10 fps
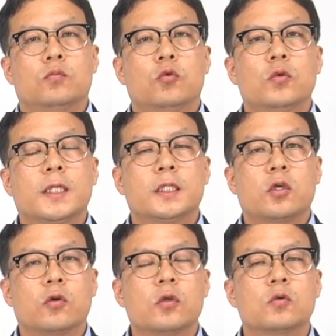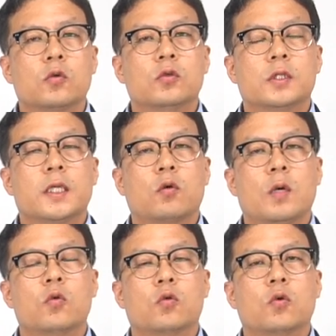부동산 경영론 등의
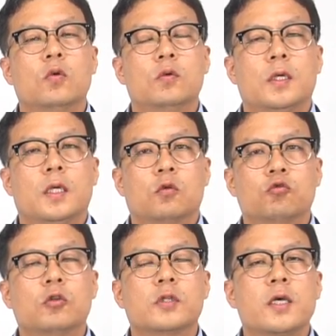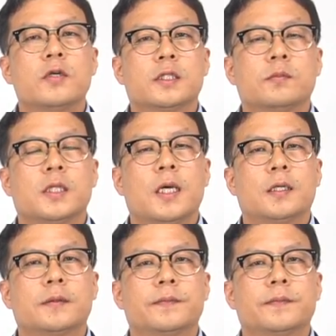과목으로 구성되어 있습니다.